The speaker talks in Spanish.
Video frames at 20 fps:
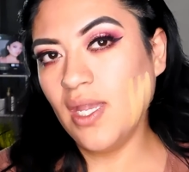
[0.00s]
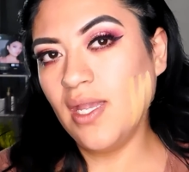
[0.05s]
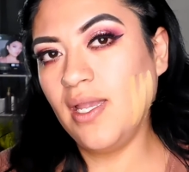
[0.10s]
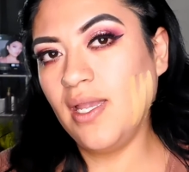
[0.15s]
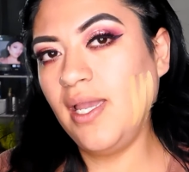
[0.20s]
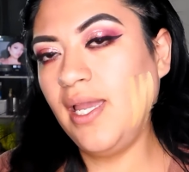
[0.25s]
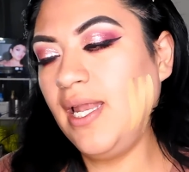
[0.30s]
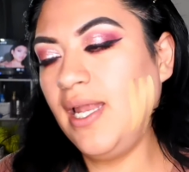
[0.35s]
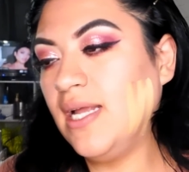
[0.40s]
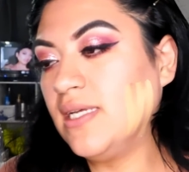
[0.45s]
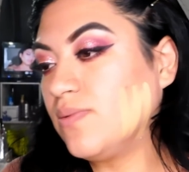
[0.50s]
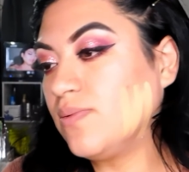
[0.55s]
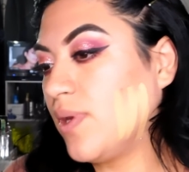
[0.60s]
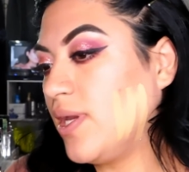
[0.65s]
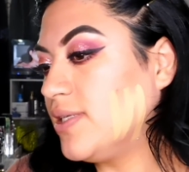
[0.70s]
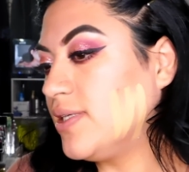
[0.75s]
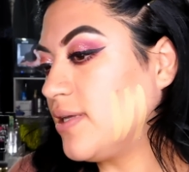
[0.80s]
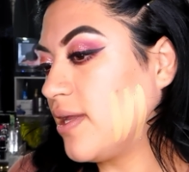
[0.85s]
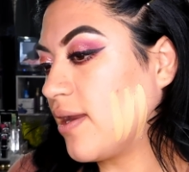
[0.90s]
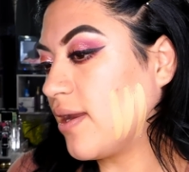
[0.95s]
y las voy
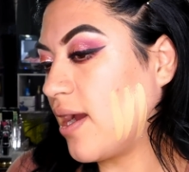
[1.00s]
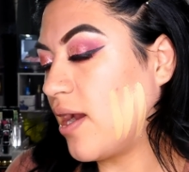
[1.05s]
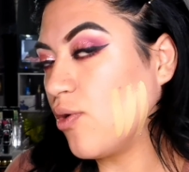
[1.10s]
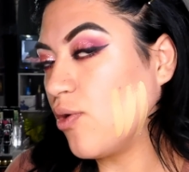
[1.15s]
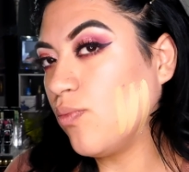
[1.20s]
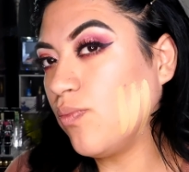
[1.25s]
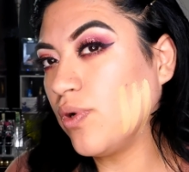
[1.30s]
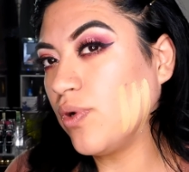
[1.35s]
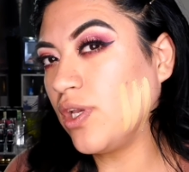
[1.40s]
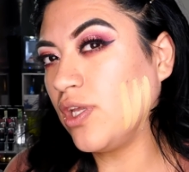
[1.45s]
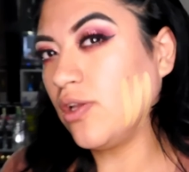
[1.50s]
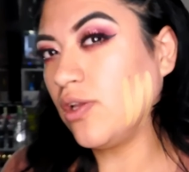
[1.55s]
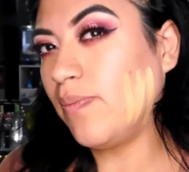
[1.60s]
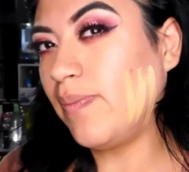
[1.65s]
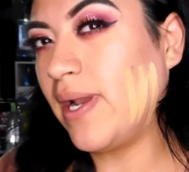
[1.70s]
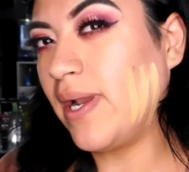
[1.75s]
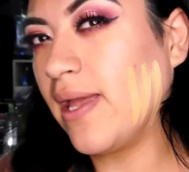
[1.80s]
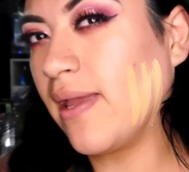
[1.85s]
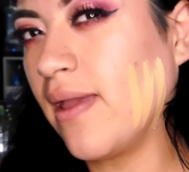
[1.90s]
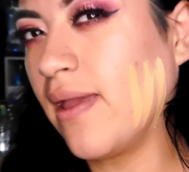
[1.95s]
a acercar un poquito
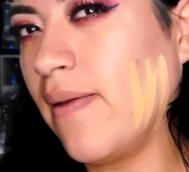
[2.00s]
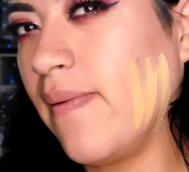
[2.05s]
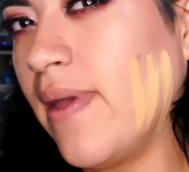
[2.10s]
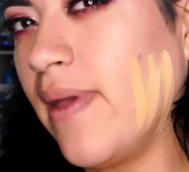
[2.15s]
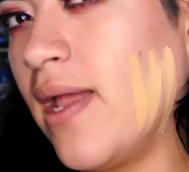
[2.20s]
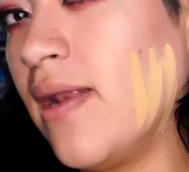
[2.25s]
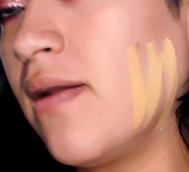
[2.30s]
para que vean